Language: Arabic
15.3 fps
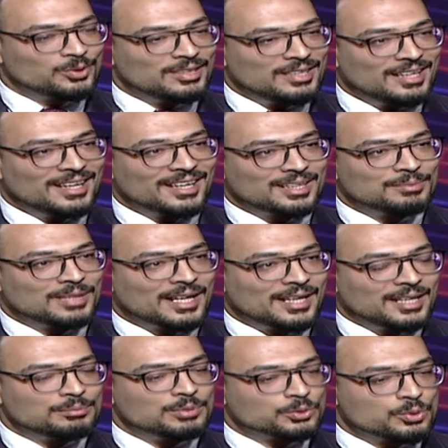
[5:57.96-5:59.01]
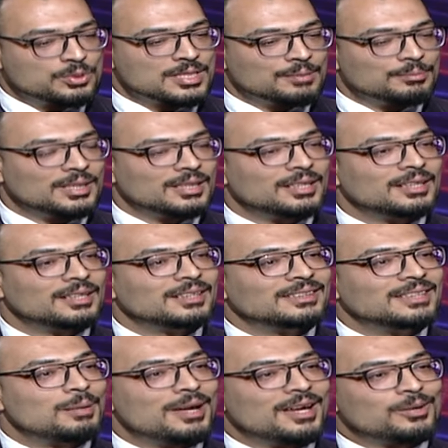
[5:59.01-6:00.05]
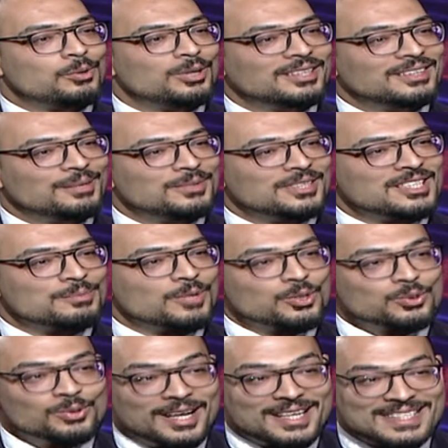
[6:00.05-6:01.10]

لله اغلب الحالات بتكون سيمبل ده بقى كل ده بالنسبه للصداع